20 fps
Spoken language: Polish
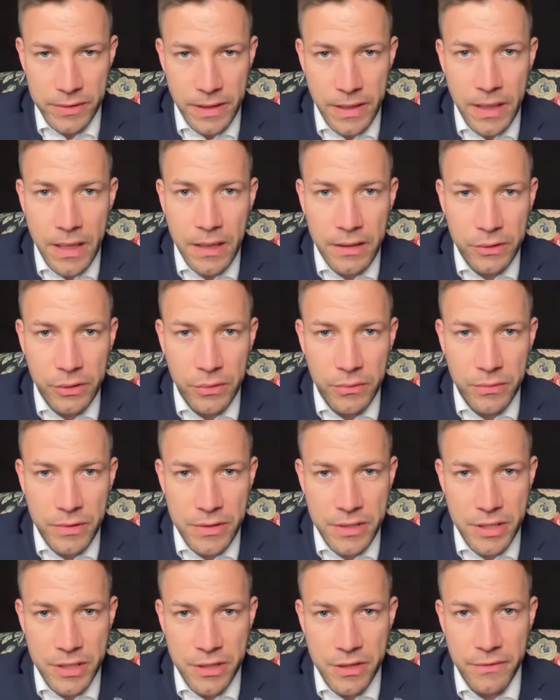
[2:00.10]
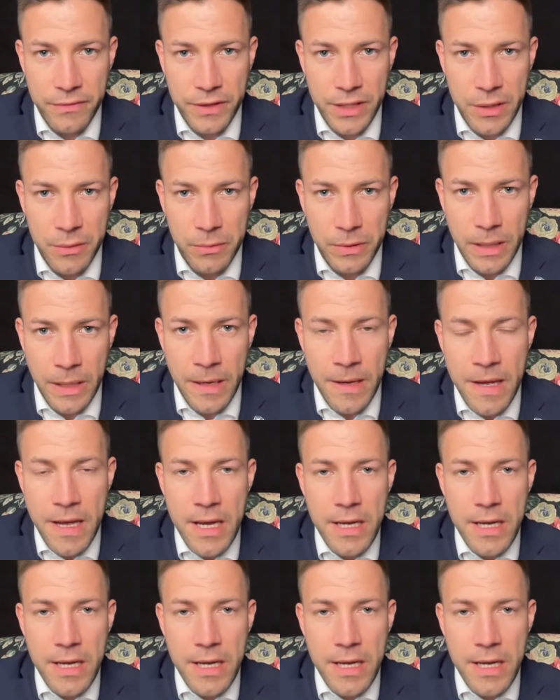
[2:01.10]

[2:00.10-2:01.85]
Rosję, a to uderzenie w giełdę